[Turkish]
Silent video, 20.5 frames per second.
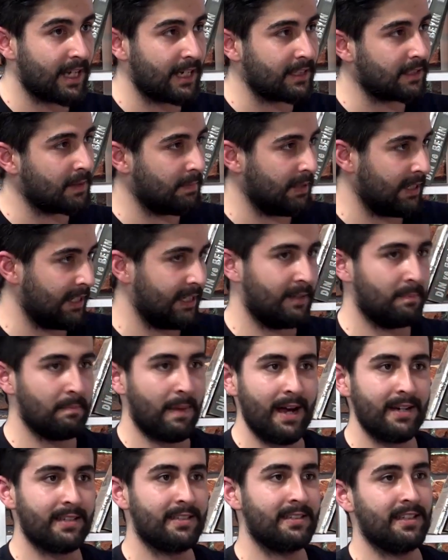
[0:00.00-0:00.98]
sadece bir il
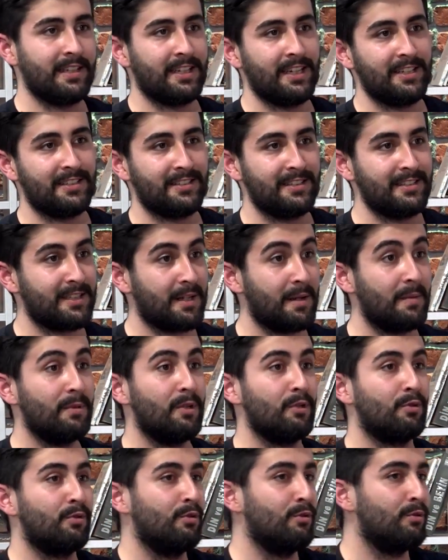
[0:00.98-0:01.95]
Mersin'e geçtiğin zaman
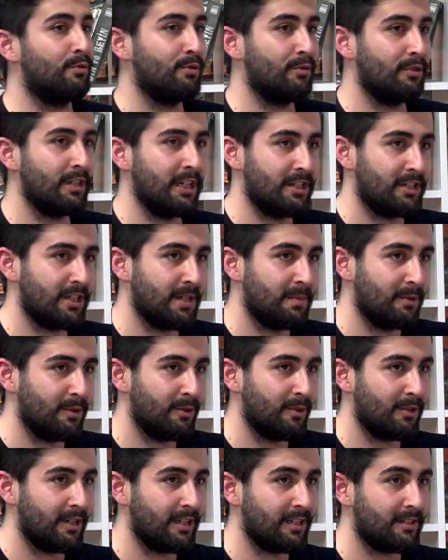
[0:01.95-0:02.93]
bile kültür
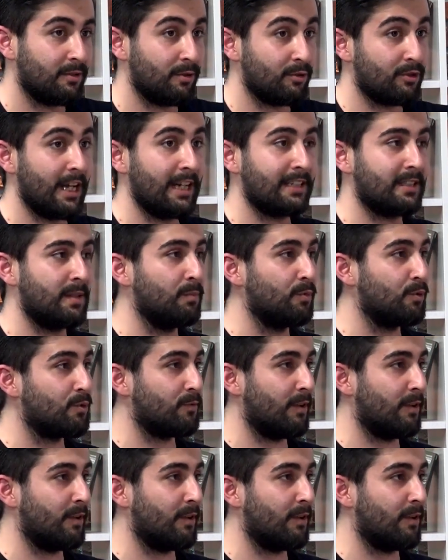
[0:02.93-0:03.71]
değişebiliyor. Ya da Aynen öyle.